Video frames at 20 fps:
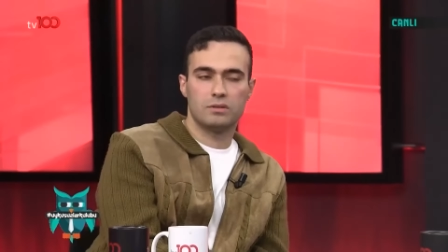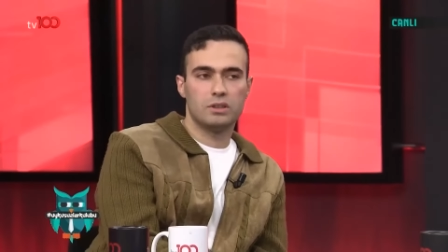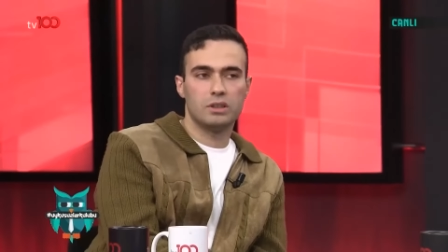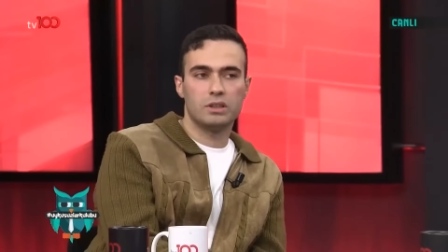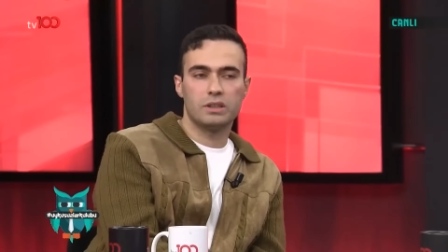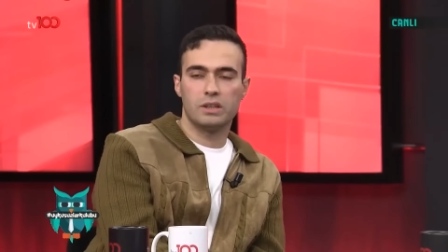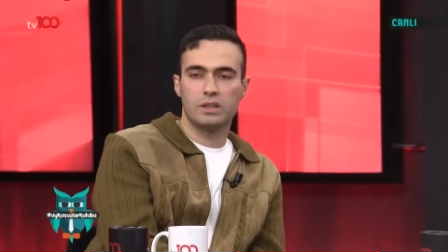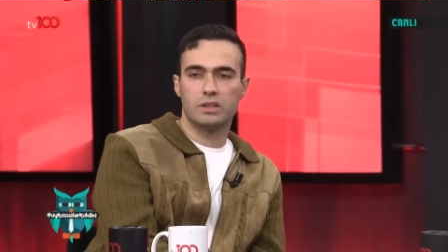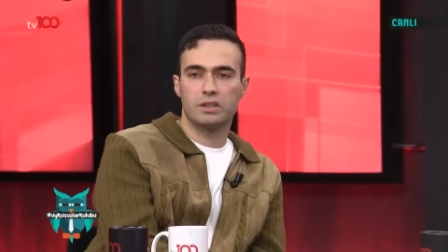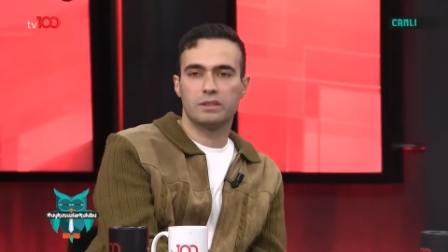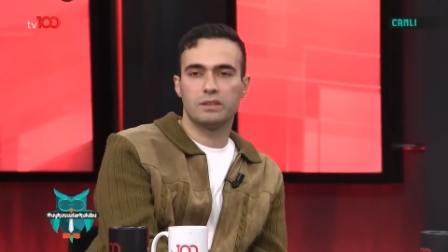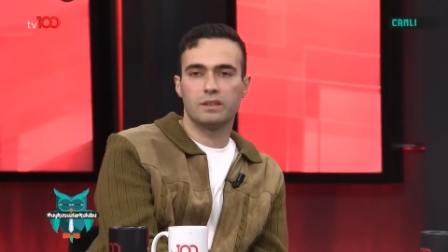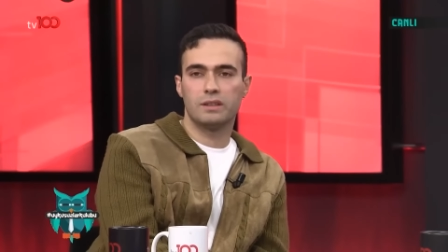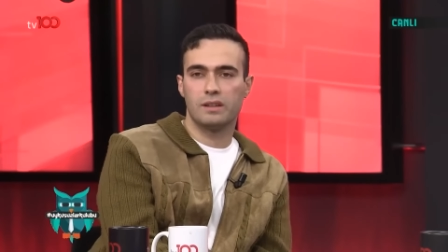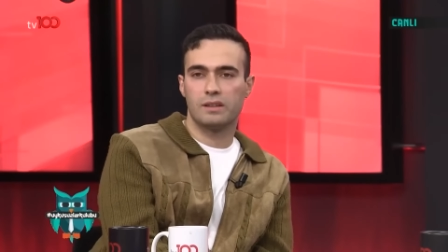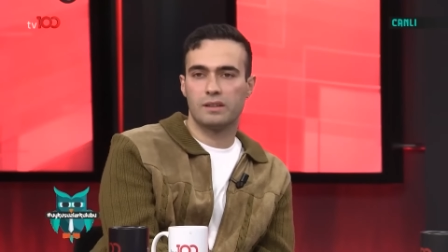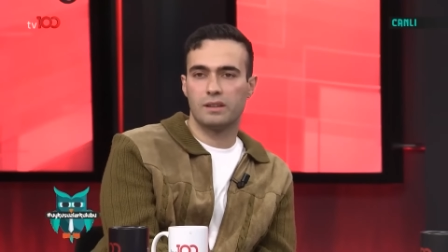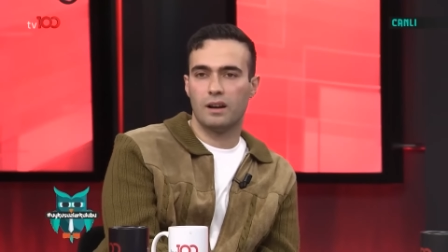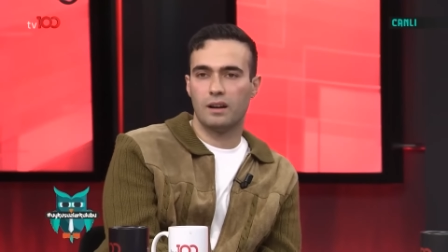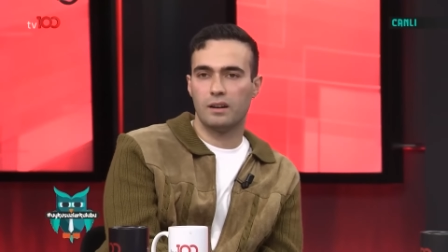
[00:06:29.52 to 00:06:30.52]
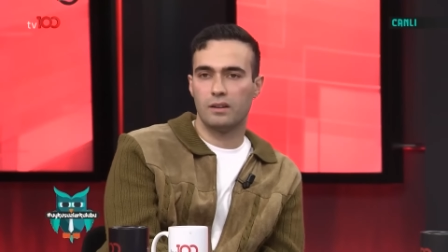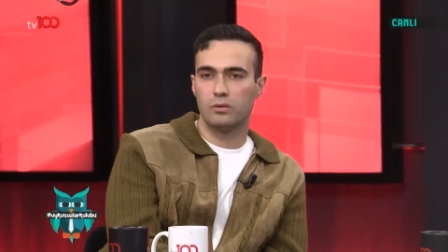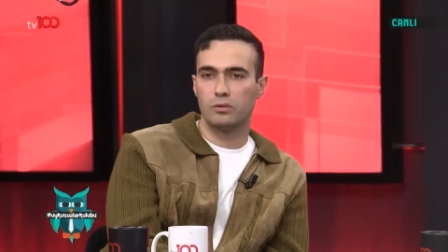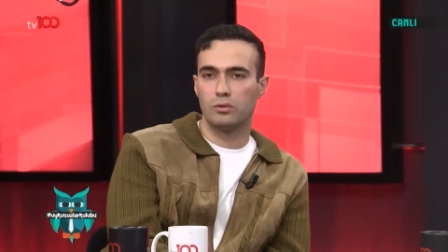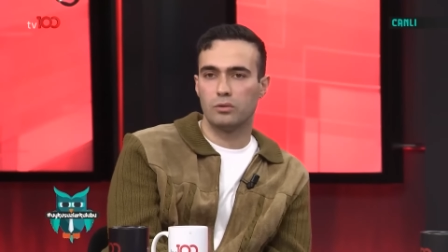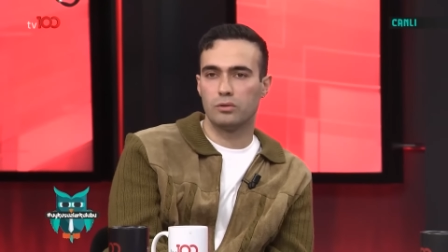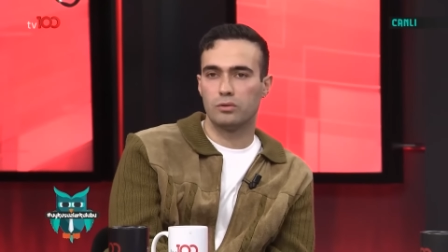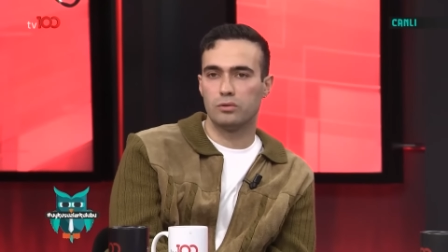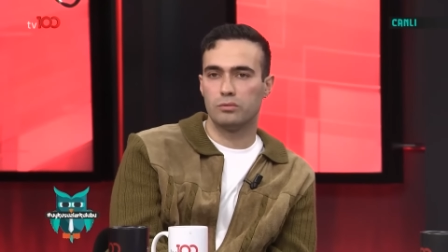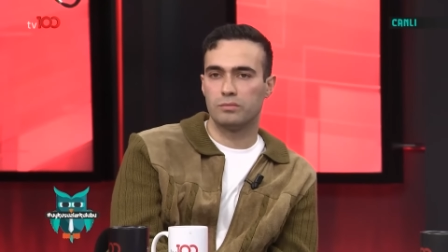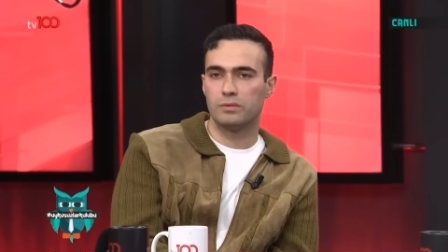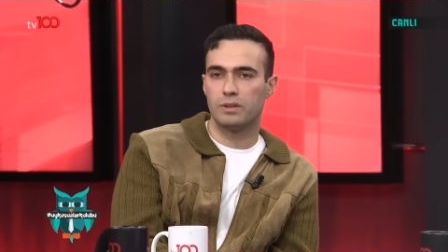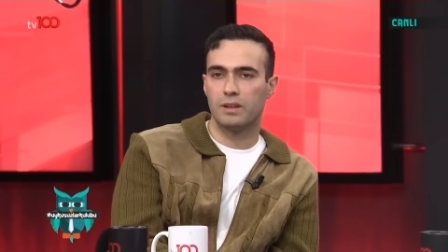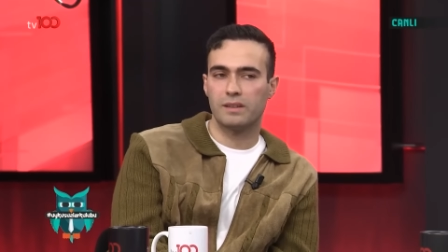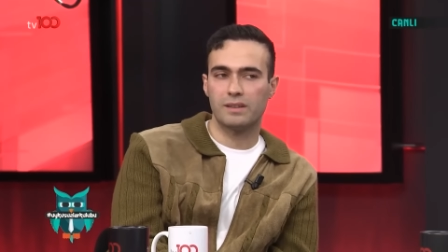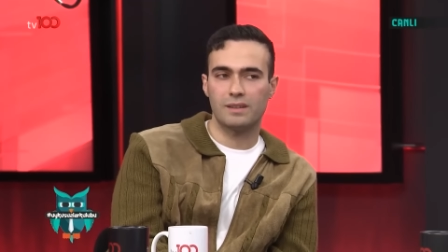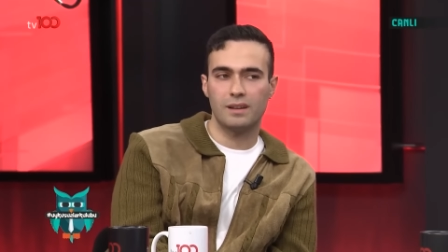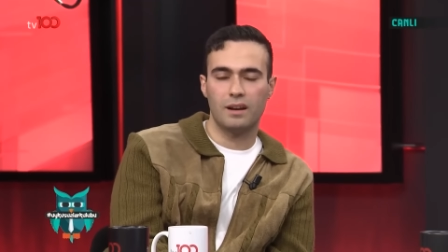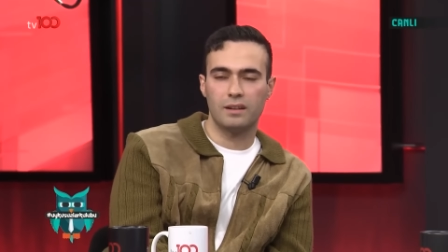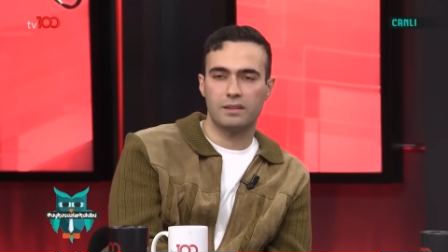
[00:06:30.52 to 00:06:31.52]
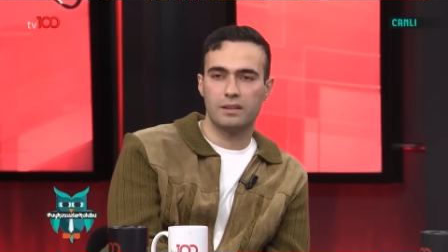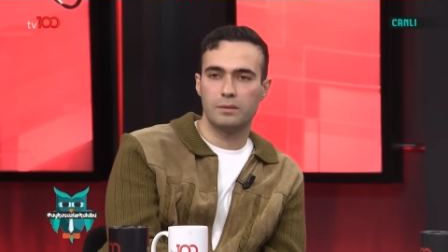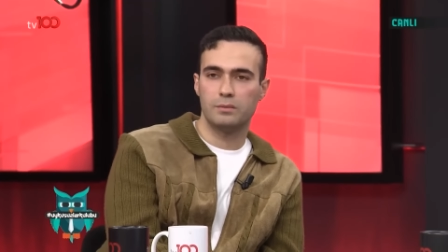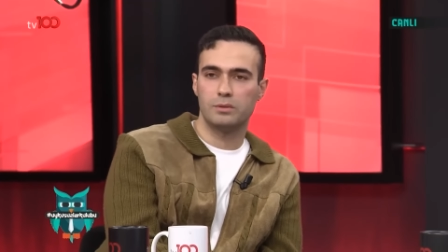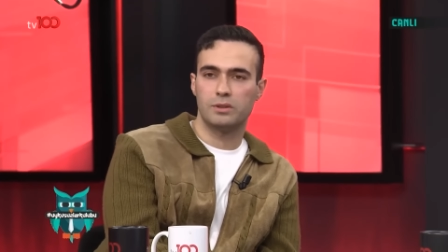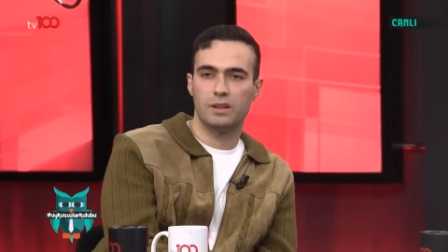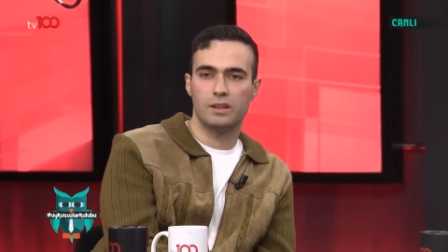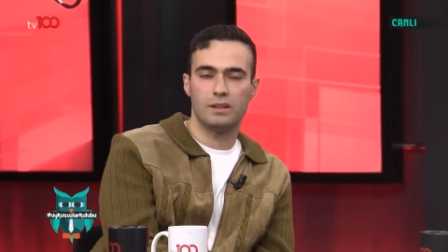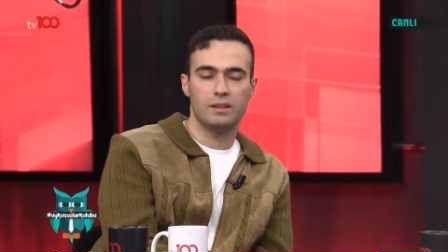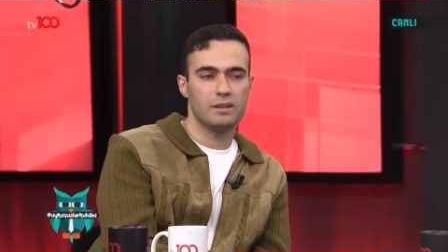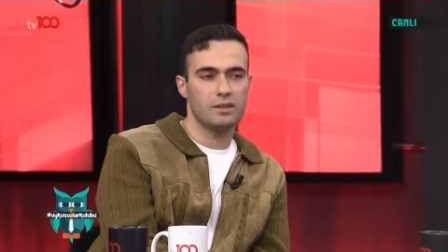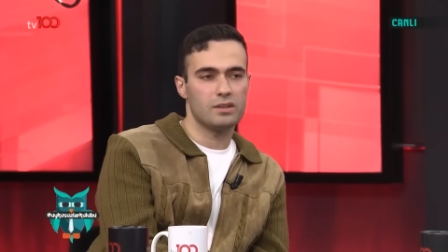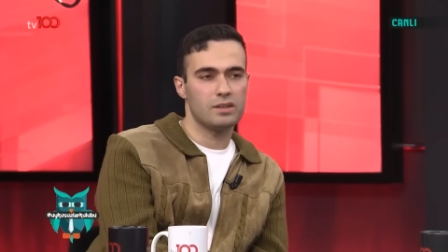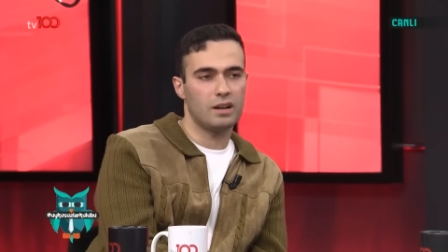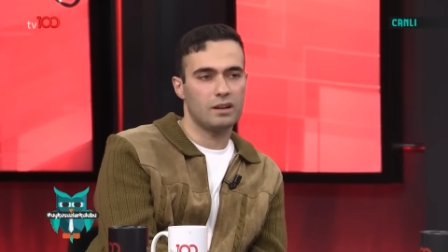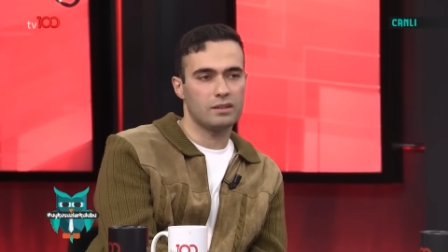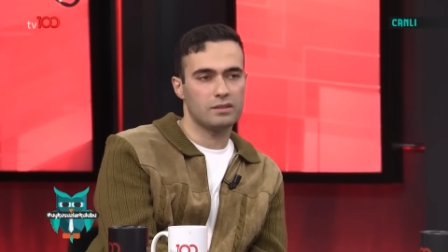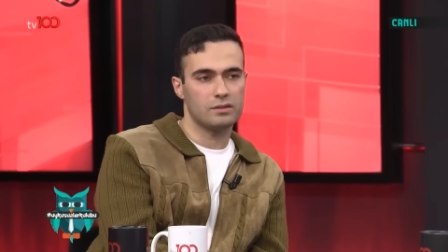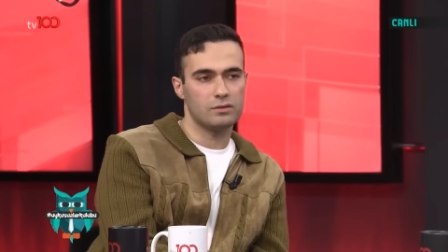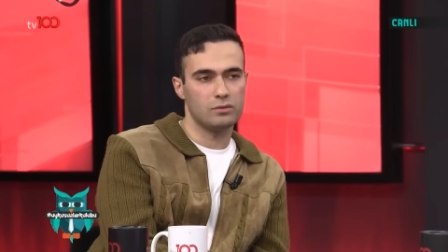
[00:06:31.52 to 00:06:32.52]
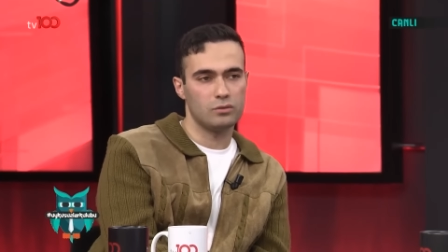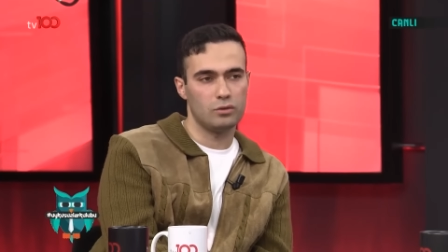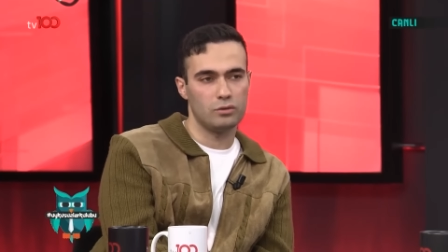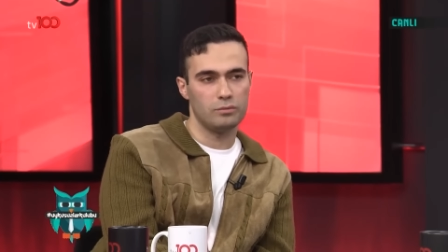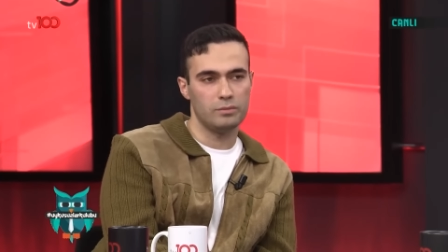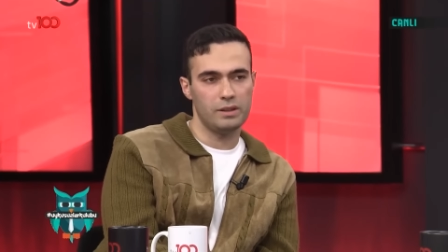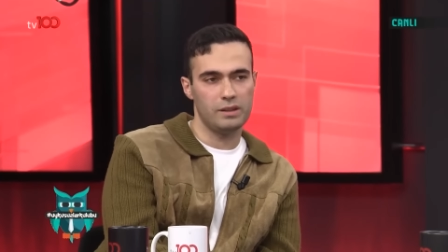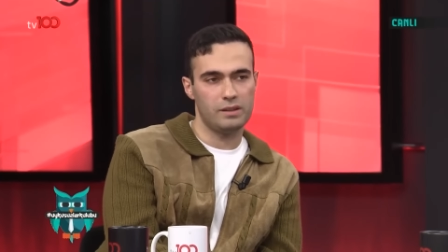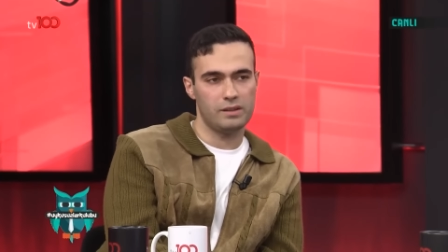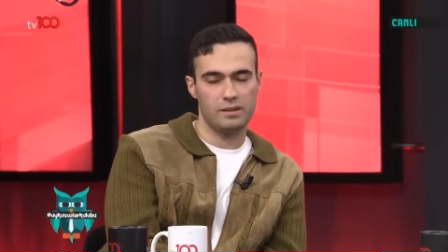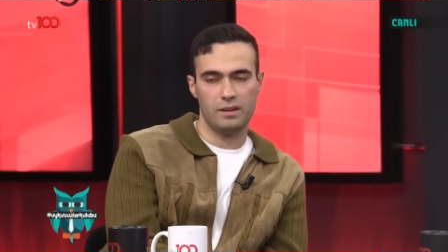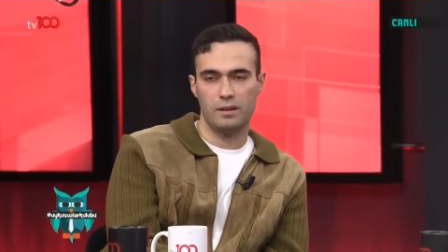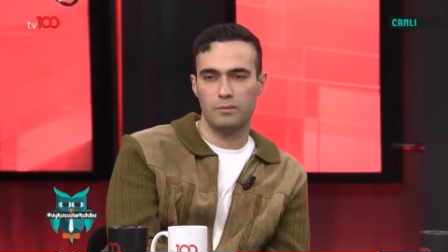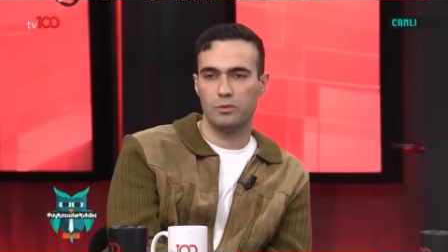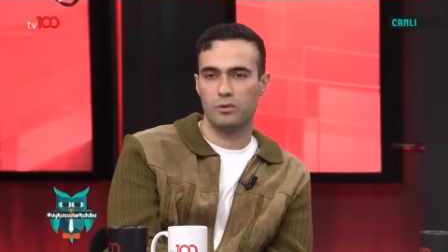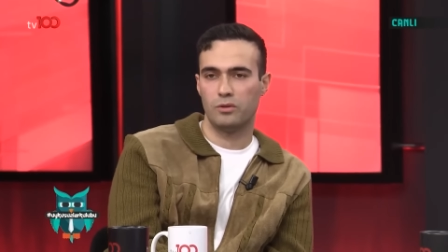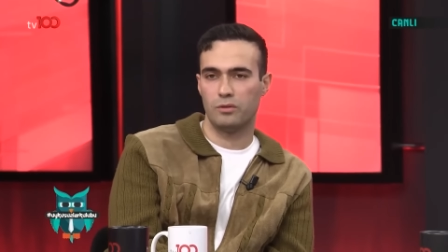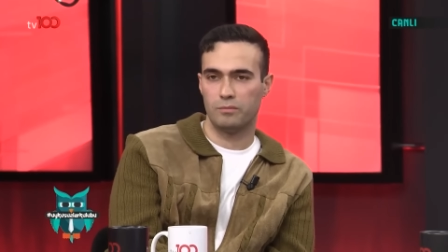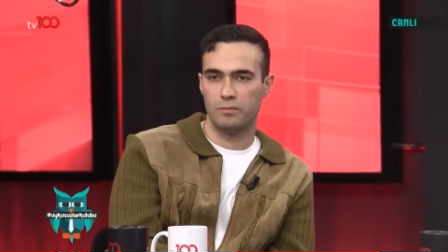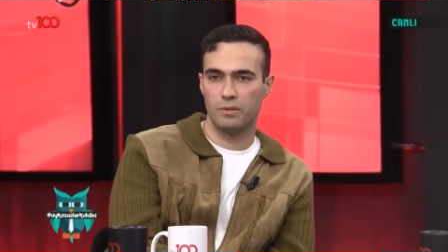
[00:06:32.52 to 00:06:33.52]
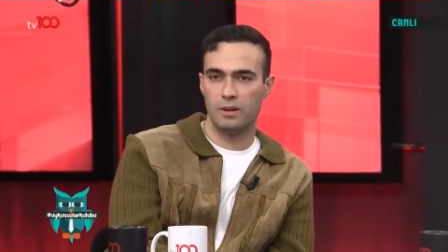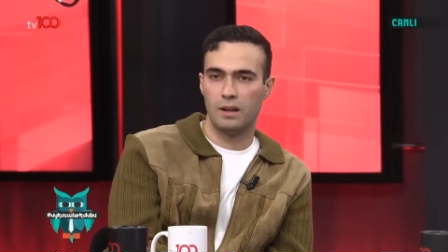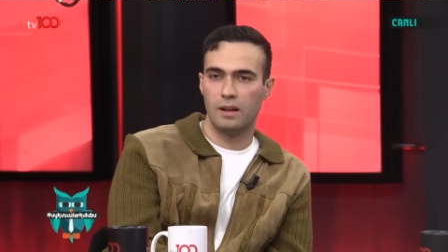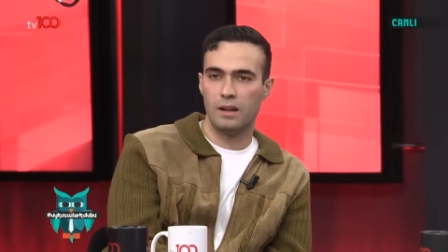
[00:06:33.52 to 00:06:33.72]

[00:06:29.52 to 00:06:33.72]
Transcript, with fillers: 40 yaşında da sahnede olduğumda sahte bir şeylerin içerisinde olmayı istemiyorum.